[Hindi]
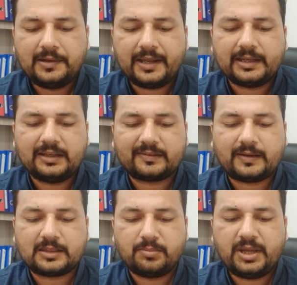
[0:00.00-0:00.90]
लेकिन
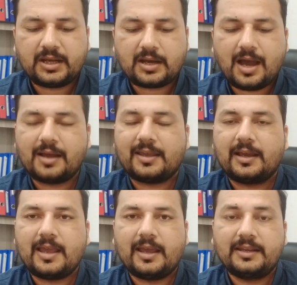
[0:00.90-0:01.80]
इस ख़त में कहा
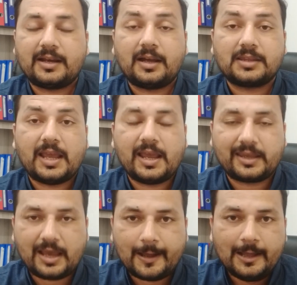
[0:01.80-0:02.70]
क्या गया है ये ख़त है
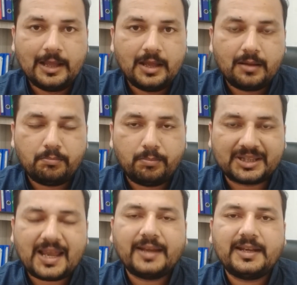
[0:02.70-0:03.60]
क्या
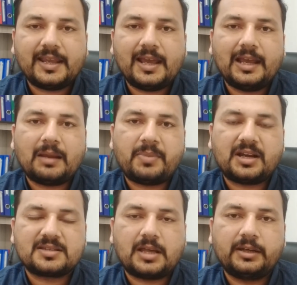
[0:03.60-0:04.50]
बताया यह गया है कि
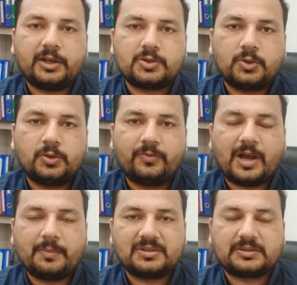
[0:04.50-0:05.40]
पाकिस्तान के जो
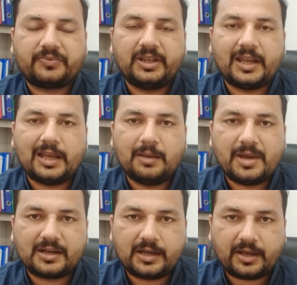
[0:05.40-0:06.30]
वहाँ पे सफ़ीर हैं
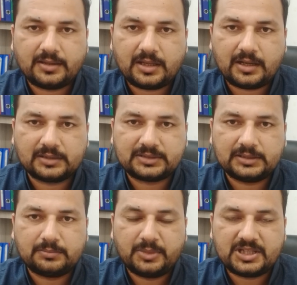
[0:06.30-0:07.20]
अमेरिका के अंदर
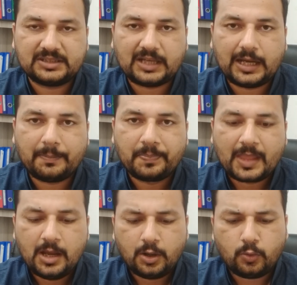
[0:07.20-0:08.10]
असद मजीद साहब
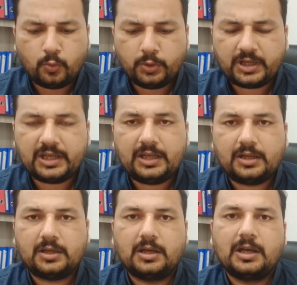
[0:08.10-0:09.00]
उनकी
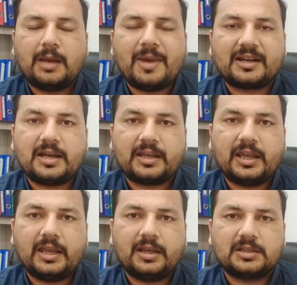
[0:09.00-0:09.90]
अमेरिका
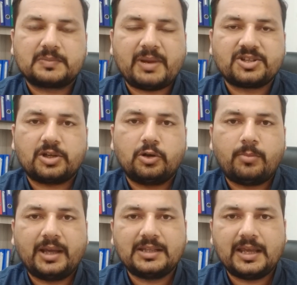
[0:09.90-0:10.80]
के स्पेशल
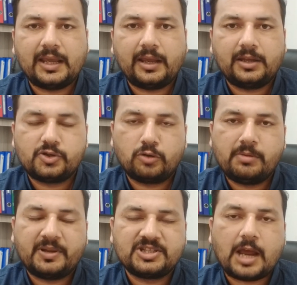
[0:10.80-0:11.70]
नुमाइंदे हैं
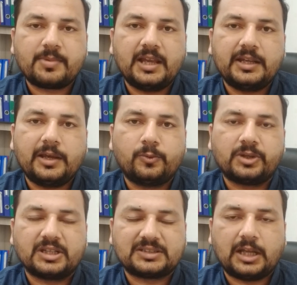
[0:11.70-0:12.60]
जनूबी पंजाब के लिए
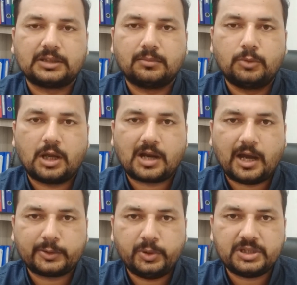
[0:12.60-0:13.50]
उनके साथ
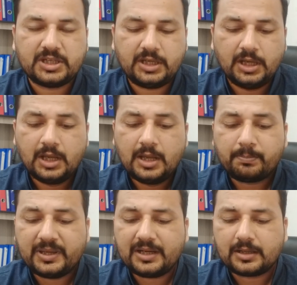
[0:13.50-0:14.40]
मुलाकात हुई थी
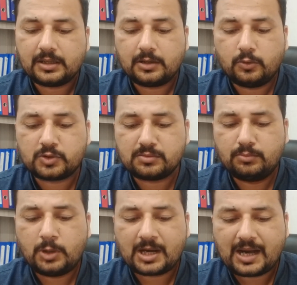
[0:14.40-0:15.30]
फिर उस
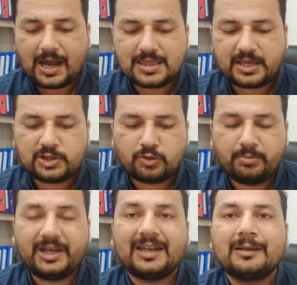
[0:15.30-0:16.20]
मुलाकात के जो
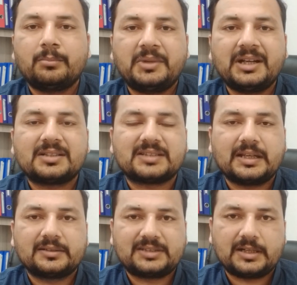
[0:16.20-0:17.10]
मीटिंग मिनट्स
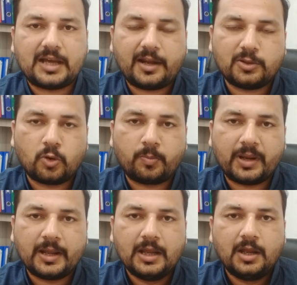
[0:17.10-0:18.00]
हैं सरकारी तौर
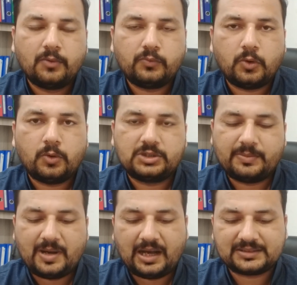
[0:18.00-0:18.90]
पे वो
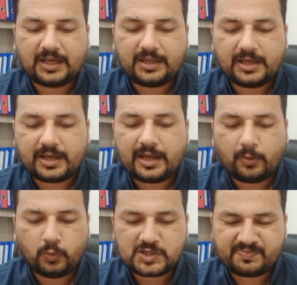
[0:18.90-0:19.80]
जब हासिल किए
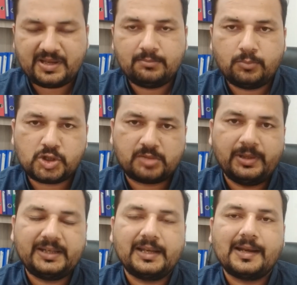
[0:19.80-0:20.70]
गए उस पर
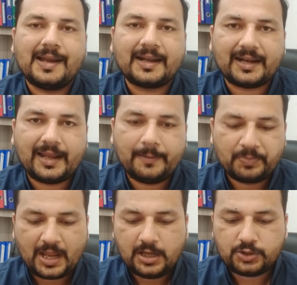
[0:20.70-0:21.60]
मुश्तमल ये लेटर है
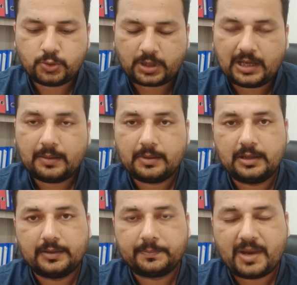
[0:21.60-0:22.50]
जो कि
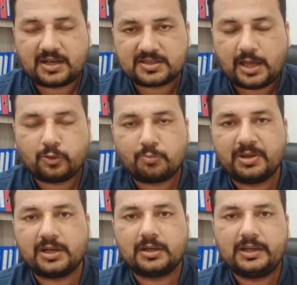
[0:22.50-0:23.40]
पाकिस्तान को
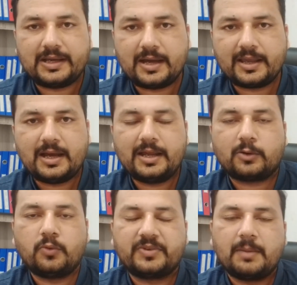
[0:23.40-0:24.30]
फिर लिखा गया
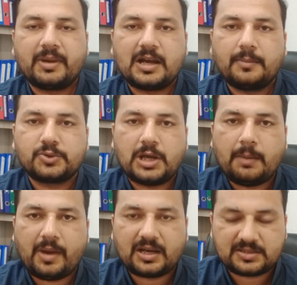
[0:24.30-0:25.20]
एक खुफिया पैगाम जो है
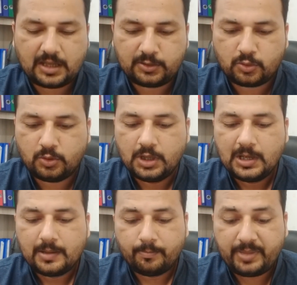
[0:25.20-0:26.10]
पाकिस्तान को
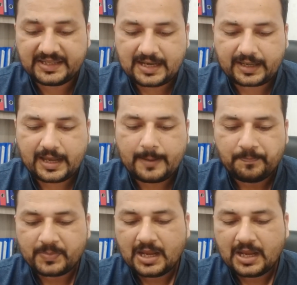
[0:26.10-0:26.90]
भेजा गया